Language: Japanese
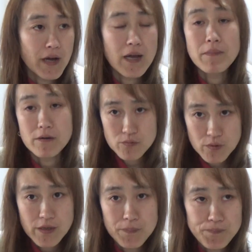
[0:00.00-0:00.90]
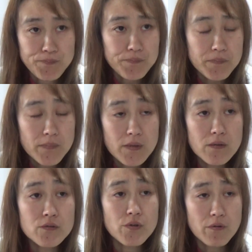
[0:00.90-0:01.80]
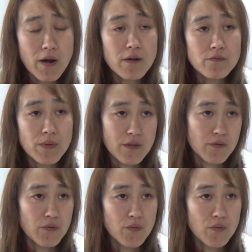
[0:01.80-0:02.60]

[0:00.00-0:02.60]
謝る時それは、あの、